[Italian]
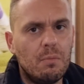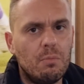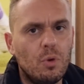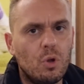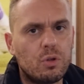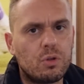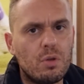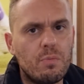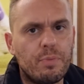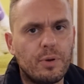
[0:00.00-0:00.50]

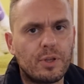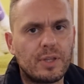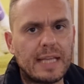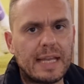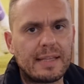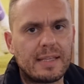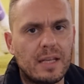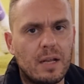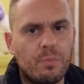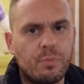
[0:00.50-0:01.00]
molto
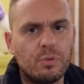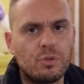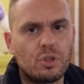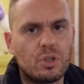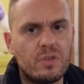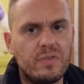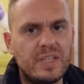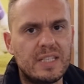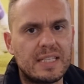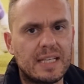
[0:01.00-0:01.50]
importante dal punto
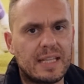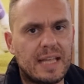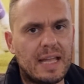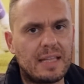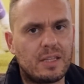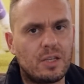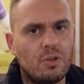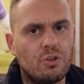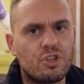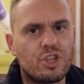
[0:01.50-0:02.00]
di vista
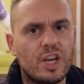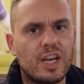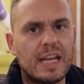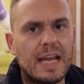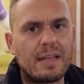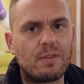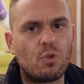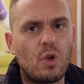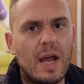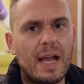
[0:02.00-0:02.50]
tattico
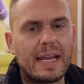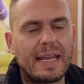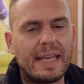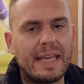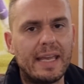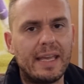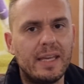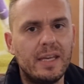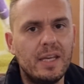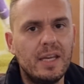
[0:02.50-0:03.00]
cercando
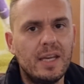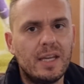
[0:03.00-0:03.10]
anche